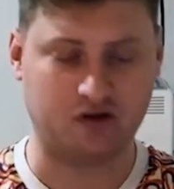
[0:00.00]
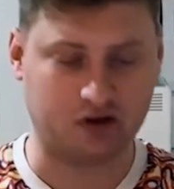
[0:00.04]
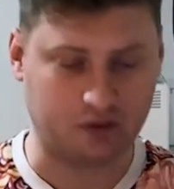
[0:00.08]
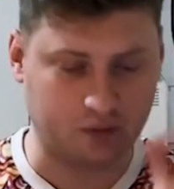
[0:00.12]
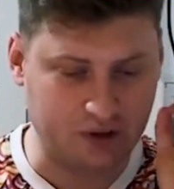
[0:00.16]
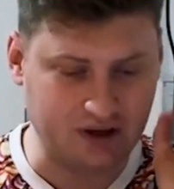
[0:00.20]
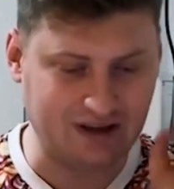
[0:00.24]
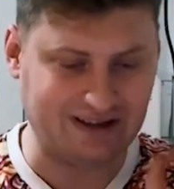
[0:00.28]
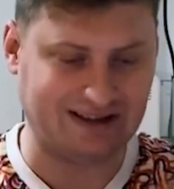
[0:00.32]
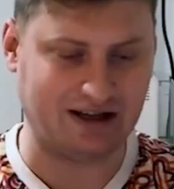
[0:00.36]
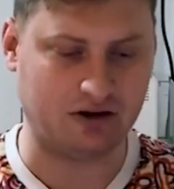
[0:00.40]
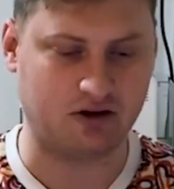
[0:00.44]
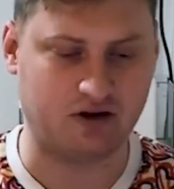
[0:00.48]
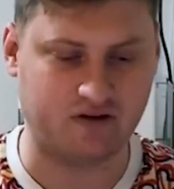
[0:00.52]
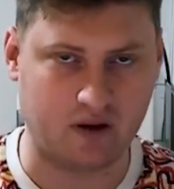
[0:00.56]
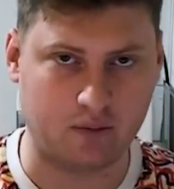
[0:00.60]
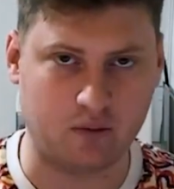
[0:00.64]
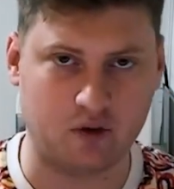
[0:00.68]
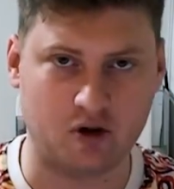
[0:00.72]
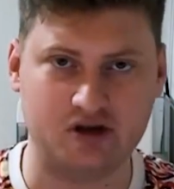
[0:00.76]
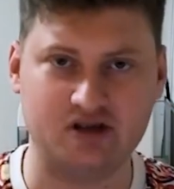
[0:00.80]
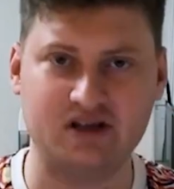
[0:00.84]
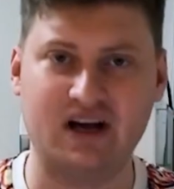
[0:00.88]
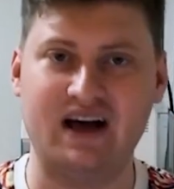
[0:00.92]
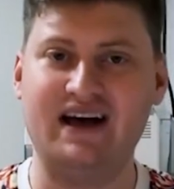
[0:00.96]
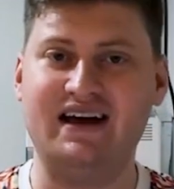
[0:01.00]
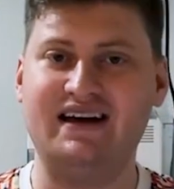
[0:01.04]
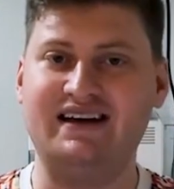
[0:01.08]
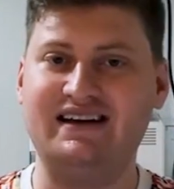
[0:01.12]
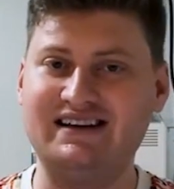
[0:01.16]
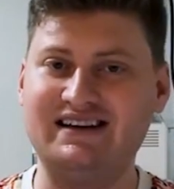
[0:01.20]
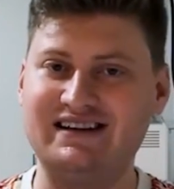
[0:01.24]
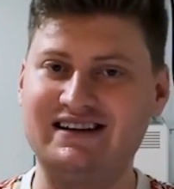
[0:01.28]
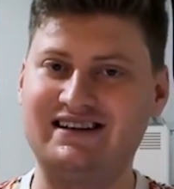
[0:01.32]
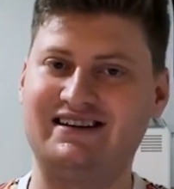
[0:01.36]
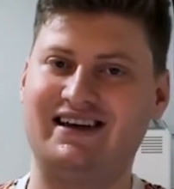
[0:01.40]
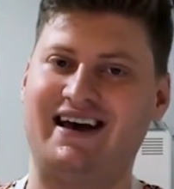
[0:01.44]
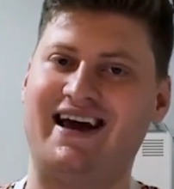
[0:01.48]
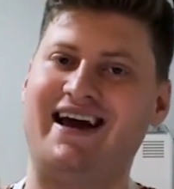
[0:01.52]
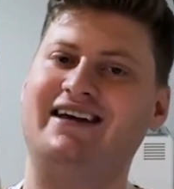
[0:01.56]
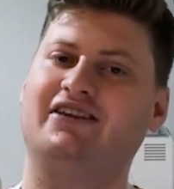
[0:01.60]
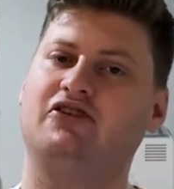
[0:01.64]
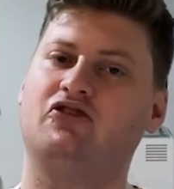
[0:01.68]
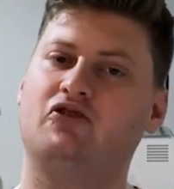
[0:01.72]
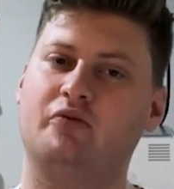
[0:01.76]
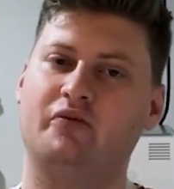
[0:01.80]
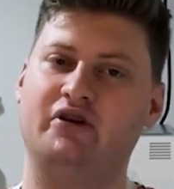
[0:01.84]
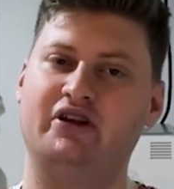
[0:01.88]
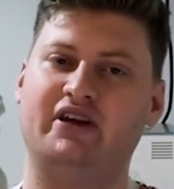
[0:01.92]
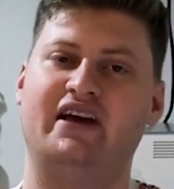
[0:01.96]
вот был такой вопрос.
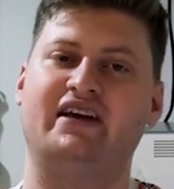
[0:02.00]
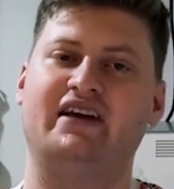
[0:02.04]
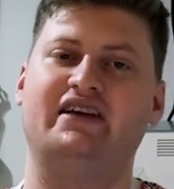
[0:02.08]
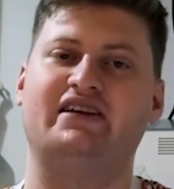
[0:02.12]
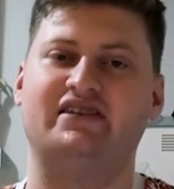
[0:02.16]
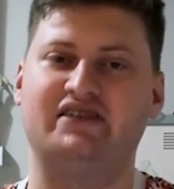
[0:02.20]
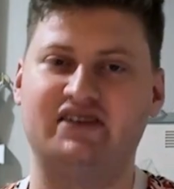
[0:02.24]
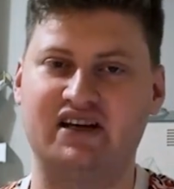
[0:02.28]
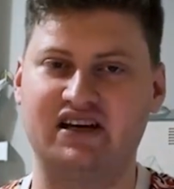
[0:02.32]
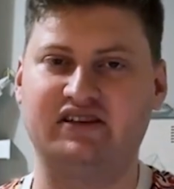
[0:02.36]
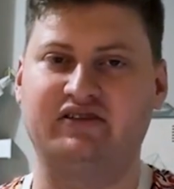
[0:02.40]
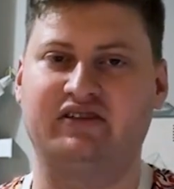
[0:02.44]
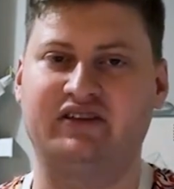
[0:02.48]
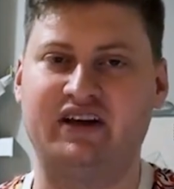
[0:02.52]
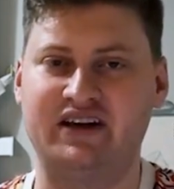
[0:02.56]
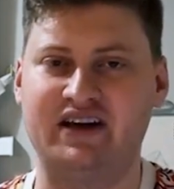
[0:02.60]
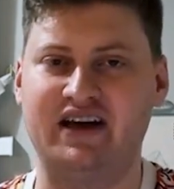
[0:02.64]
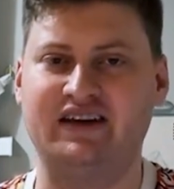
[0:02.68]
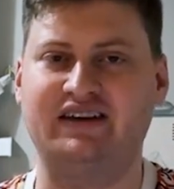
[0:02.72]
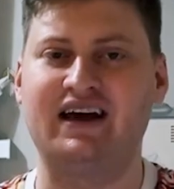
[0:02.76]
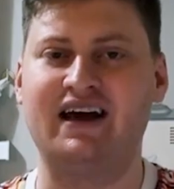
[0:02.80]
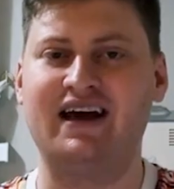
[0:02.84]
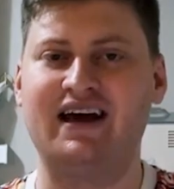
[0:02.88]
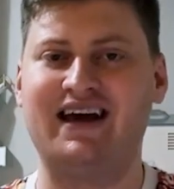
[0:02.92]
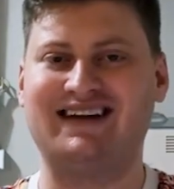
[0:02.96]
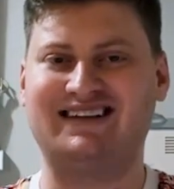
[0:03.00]
Инсайда у меня, естественно, нет.